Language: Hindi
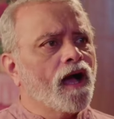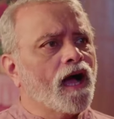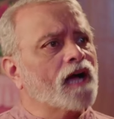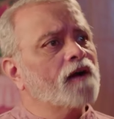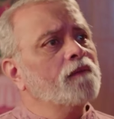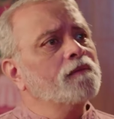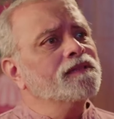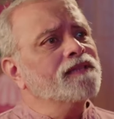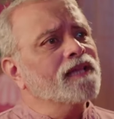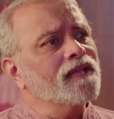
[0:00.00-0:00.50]

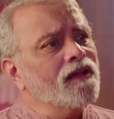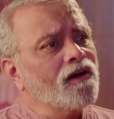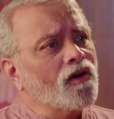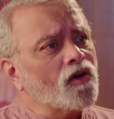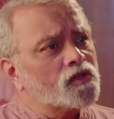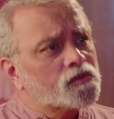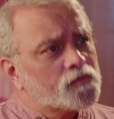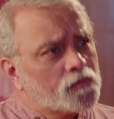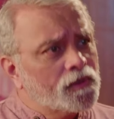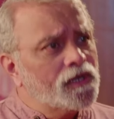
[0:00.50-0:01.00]
अगं मग त्याला
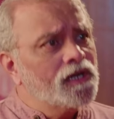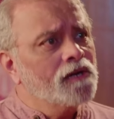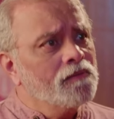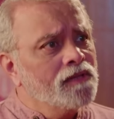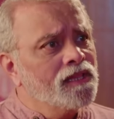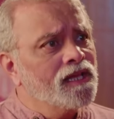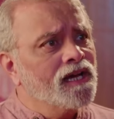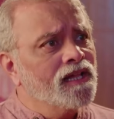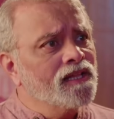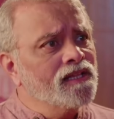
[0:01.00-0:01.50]

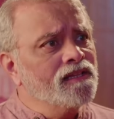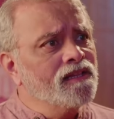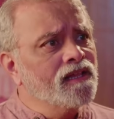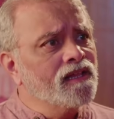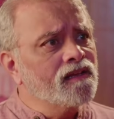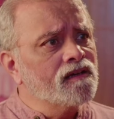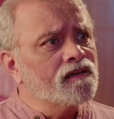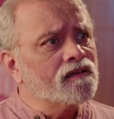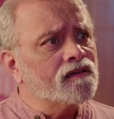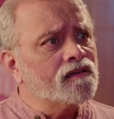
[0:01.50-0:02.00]
हॉस्पिटलमध्ये का नाही
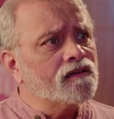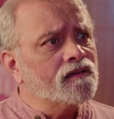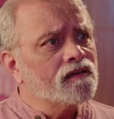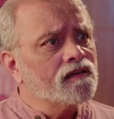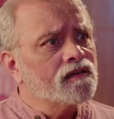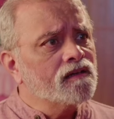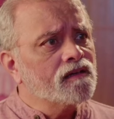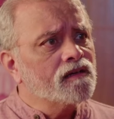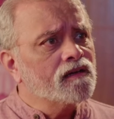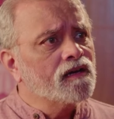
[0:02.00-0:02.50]
नेलं
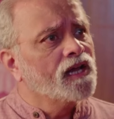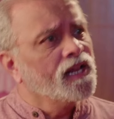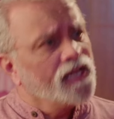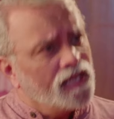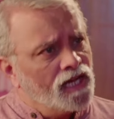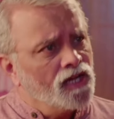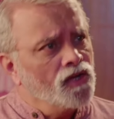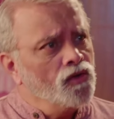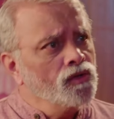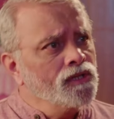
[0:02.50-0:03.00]
घरी
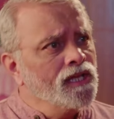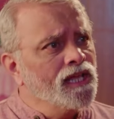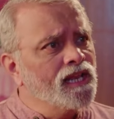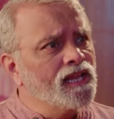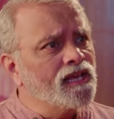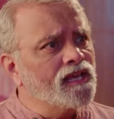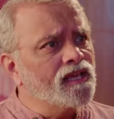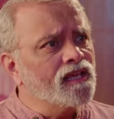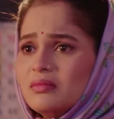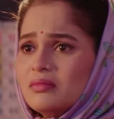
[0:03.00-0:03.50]
का घेऊन
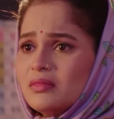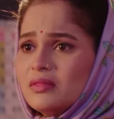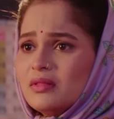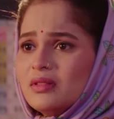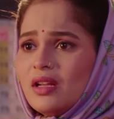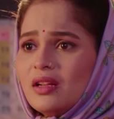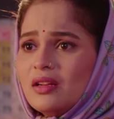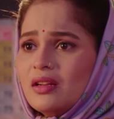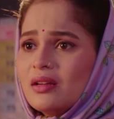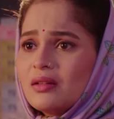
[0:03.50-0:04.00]
गेले
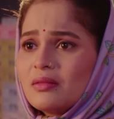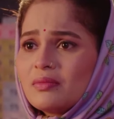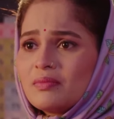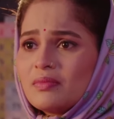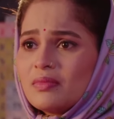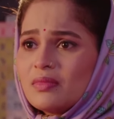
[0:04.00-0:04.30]
ना